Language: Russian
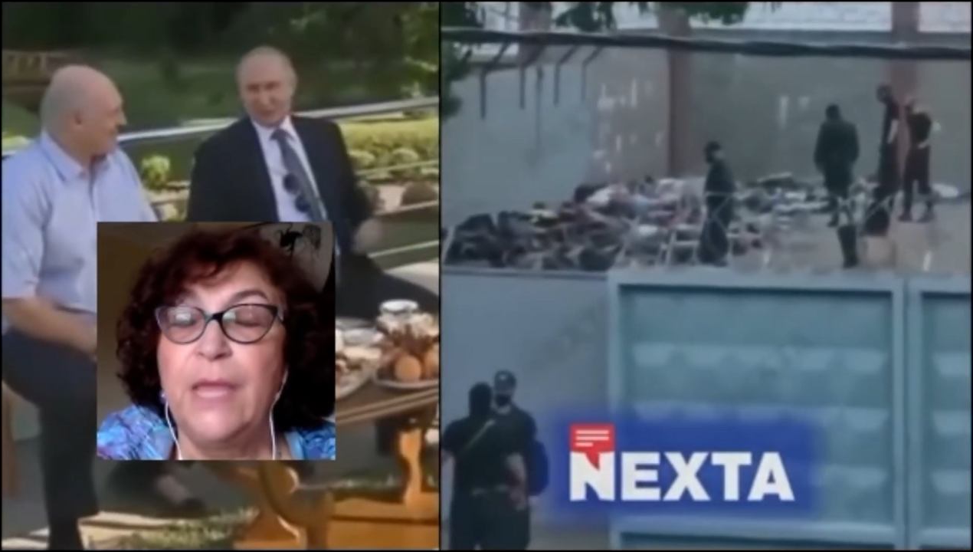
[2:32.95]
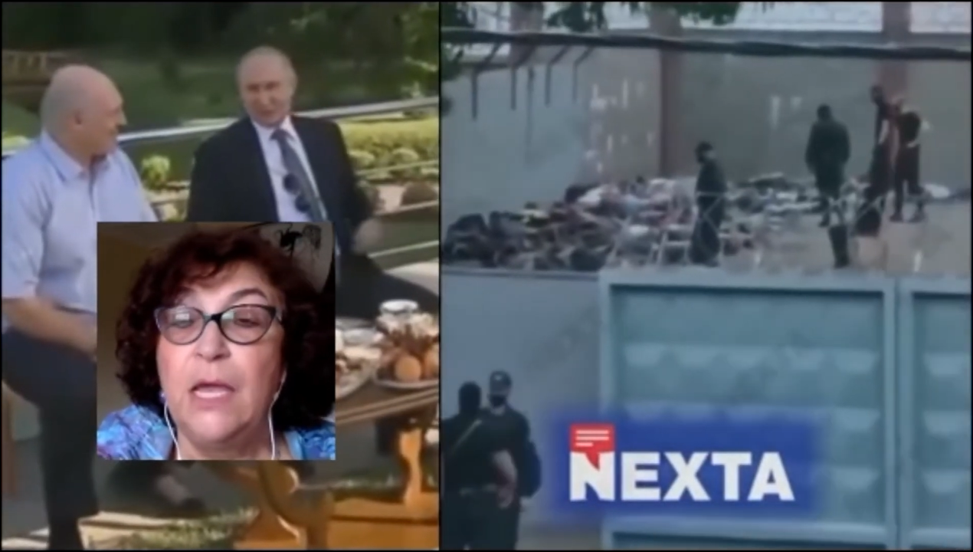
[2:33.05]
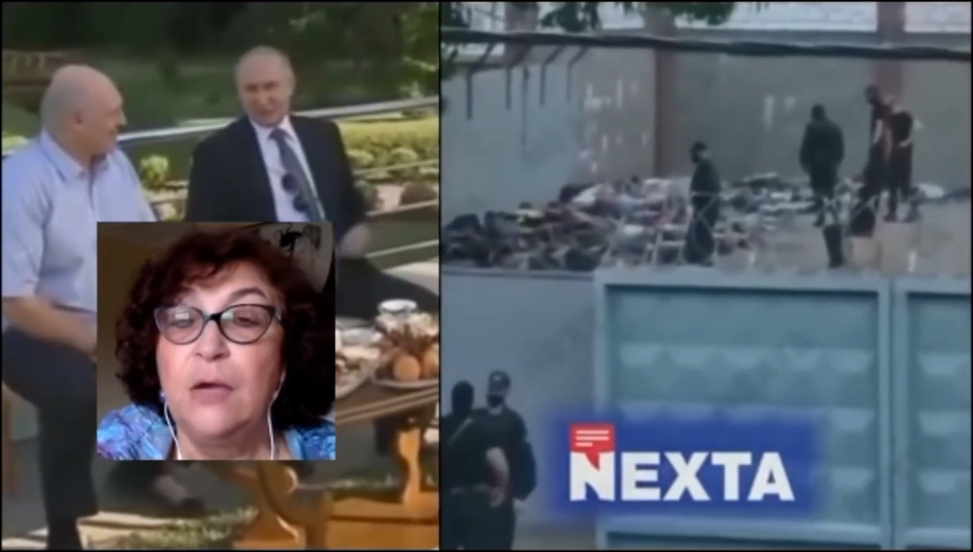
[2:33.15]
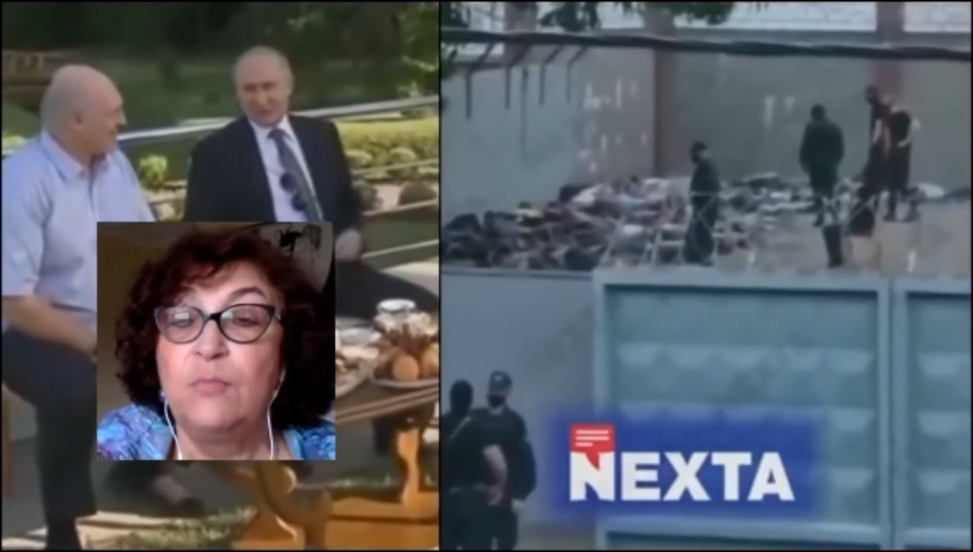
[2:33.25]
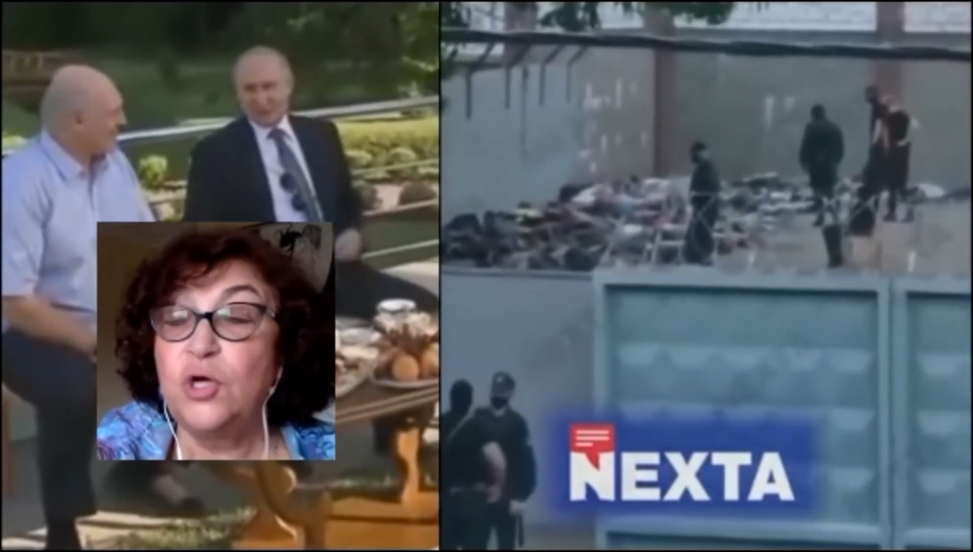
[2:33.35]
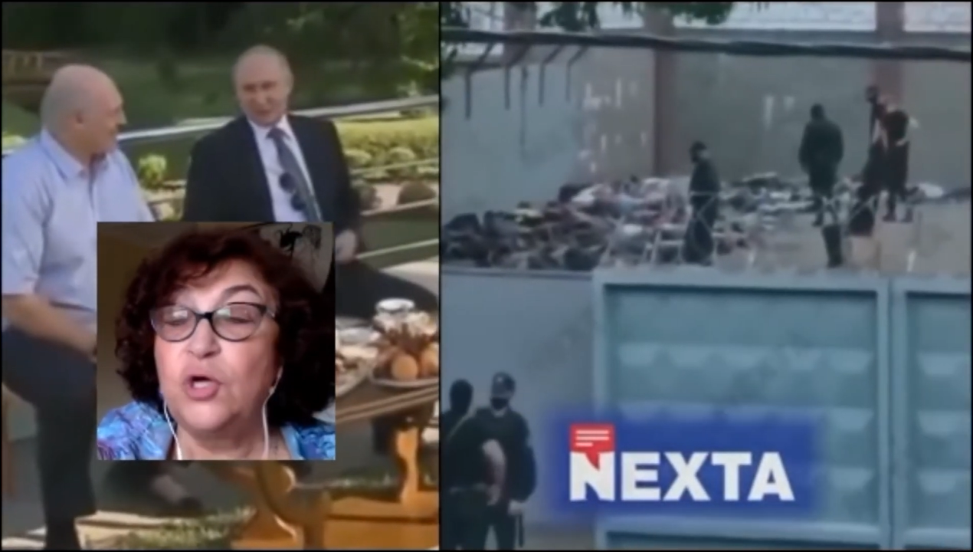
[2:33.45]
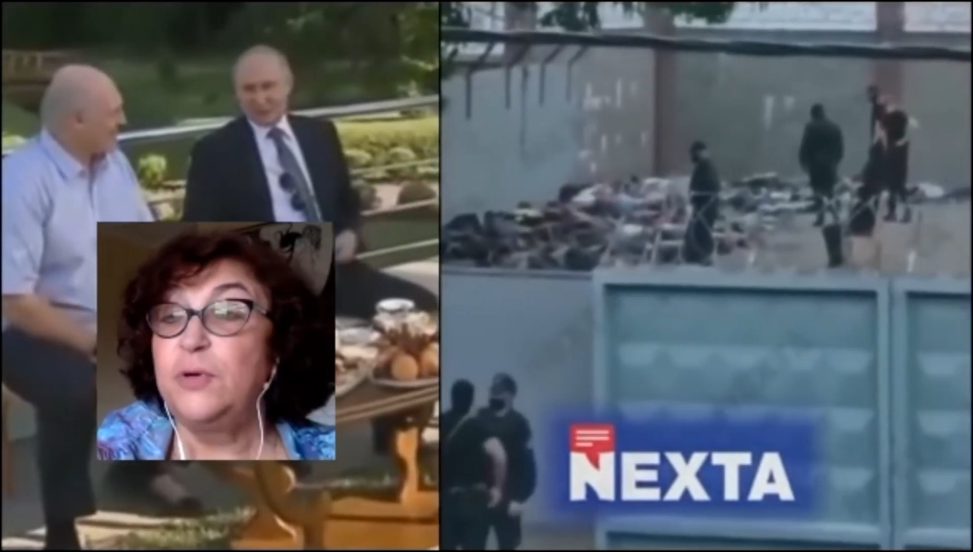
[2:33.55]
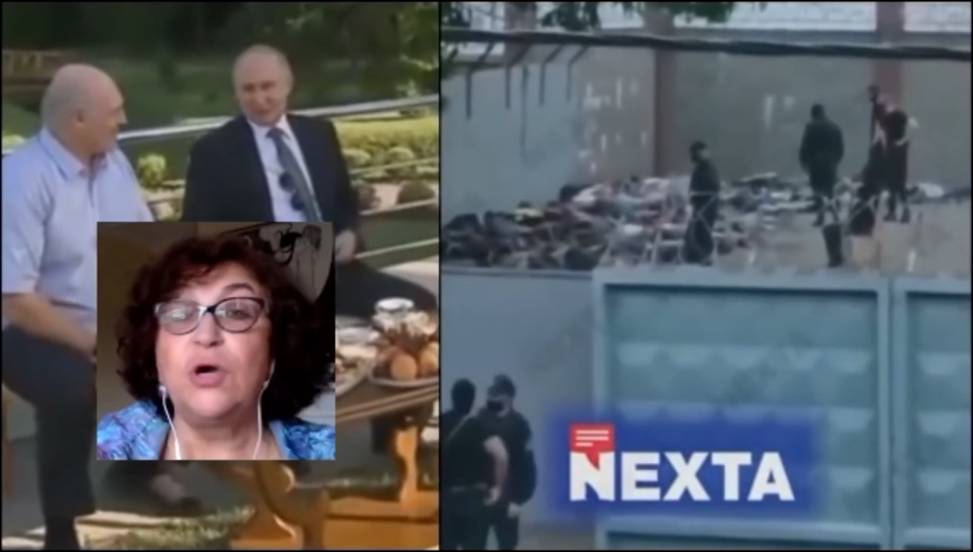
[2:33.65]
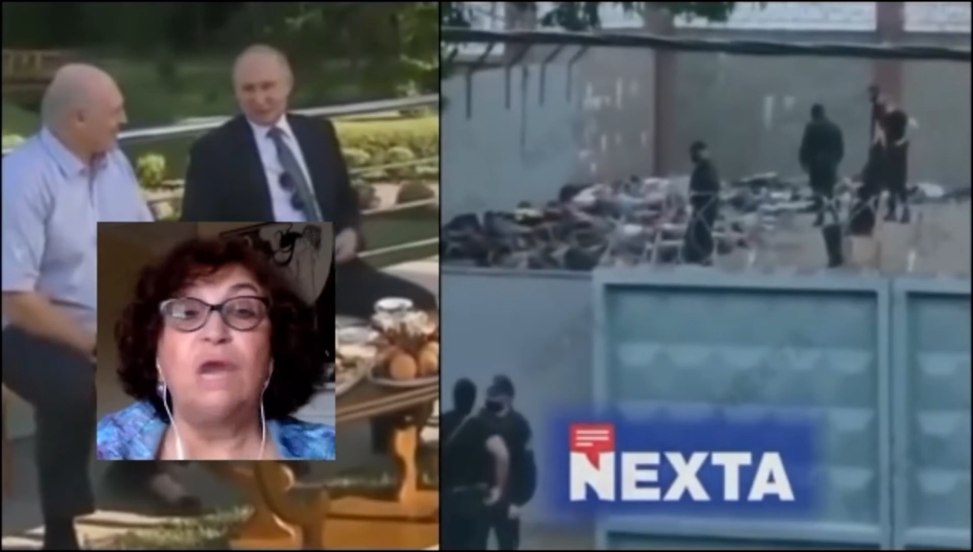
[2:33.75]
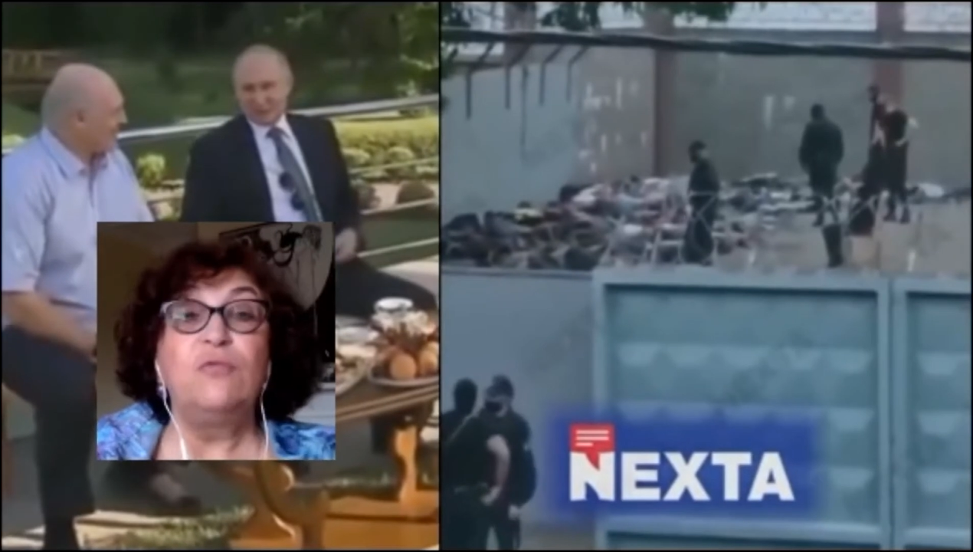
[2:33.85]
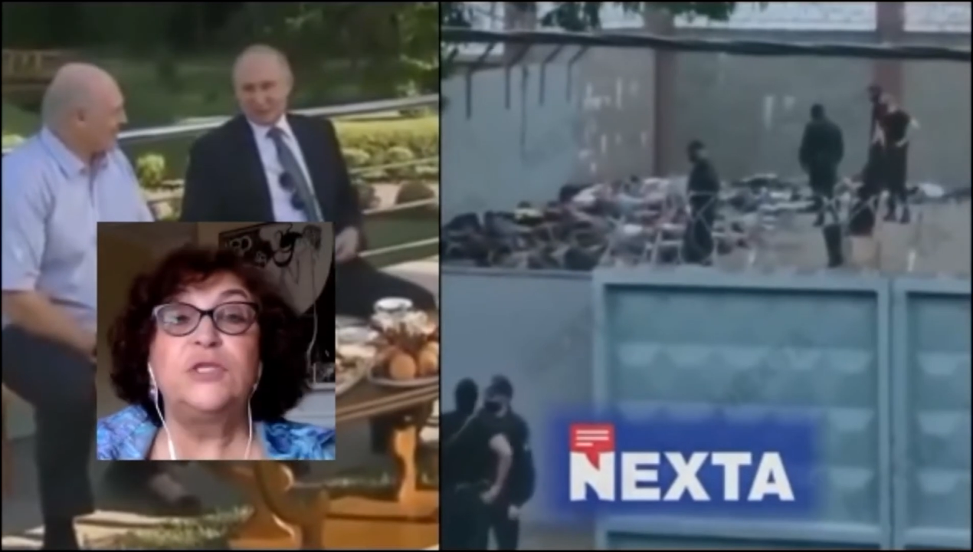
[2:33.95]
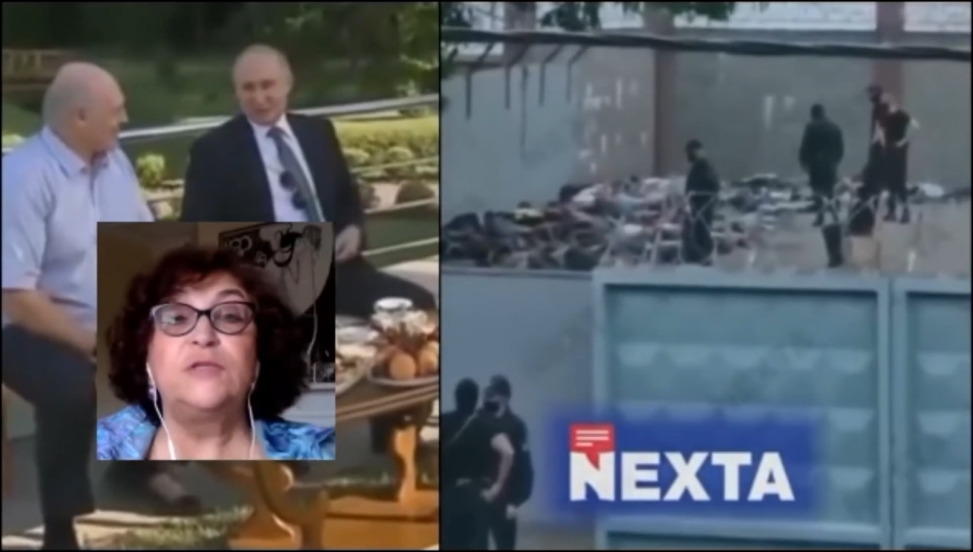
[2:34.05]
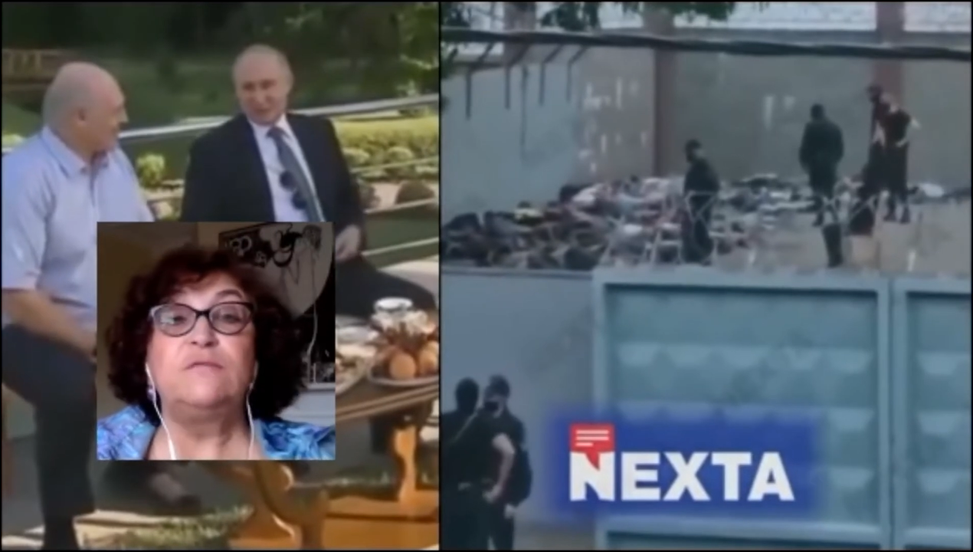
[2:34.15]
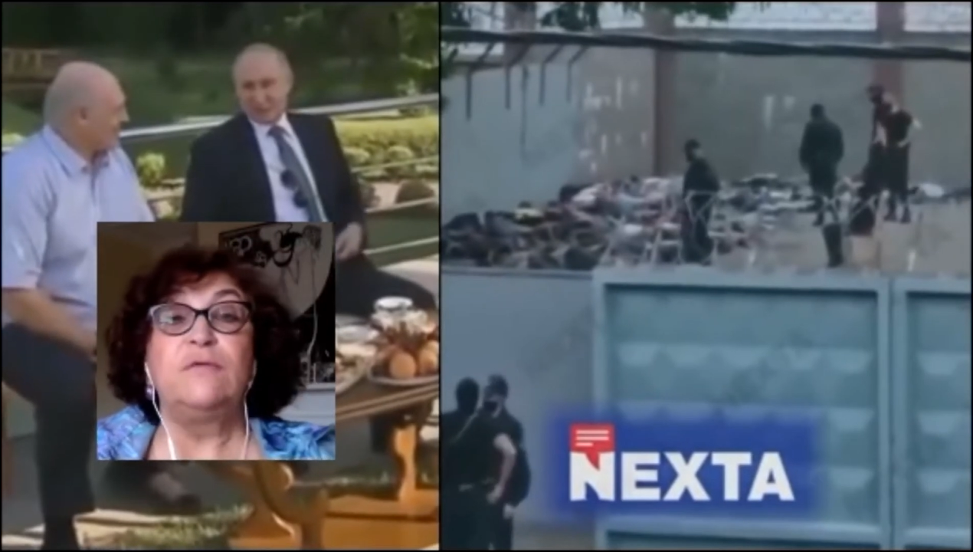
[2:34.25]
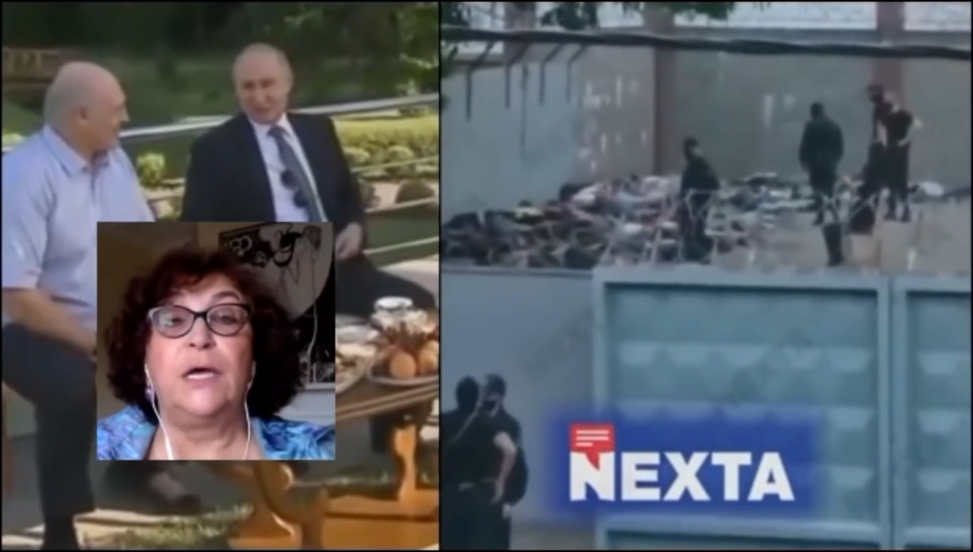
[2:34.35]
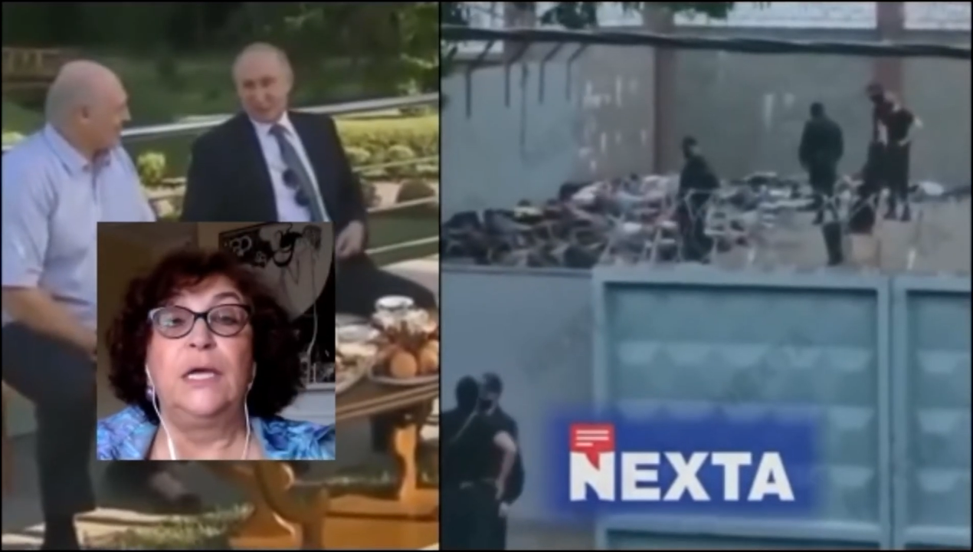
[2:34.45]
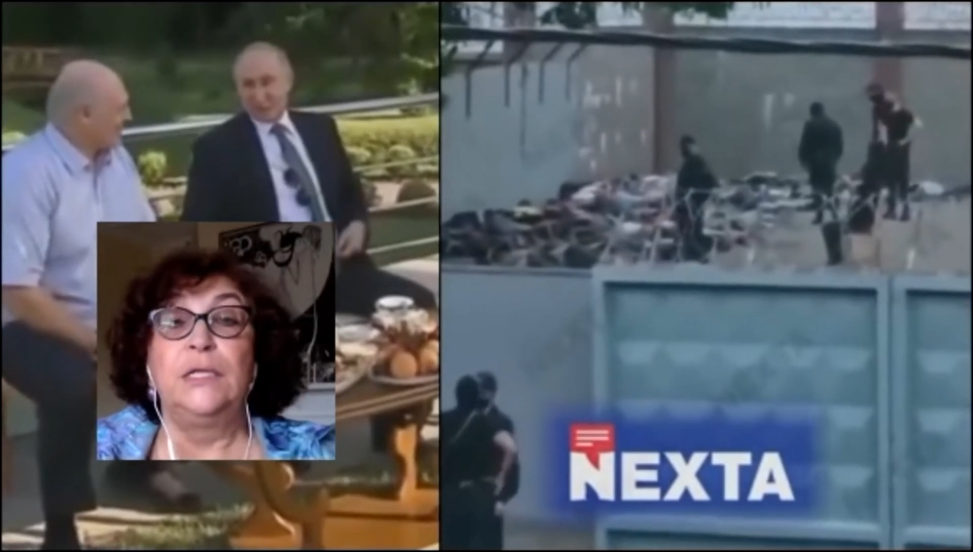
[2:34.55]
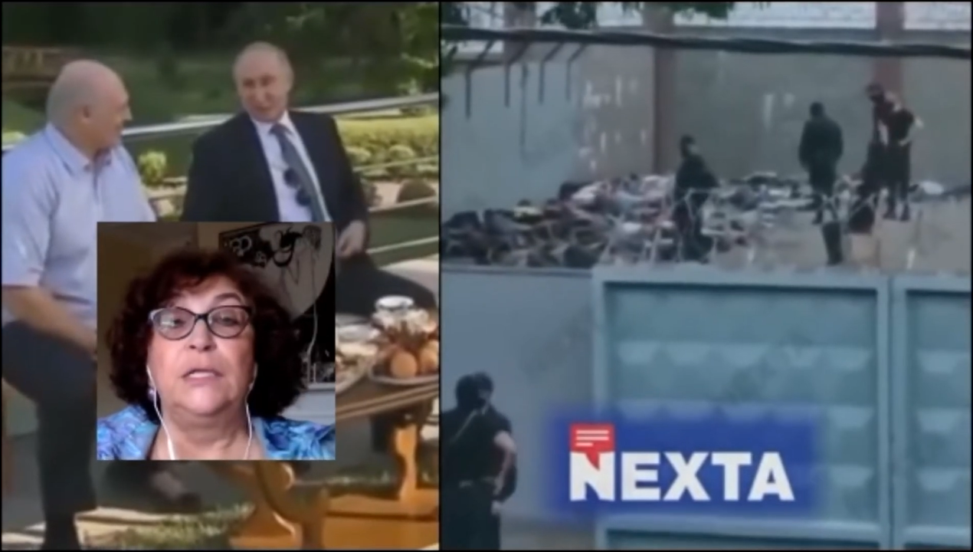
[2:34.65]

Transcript: Просьба руководства,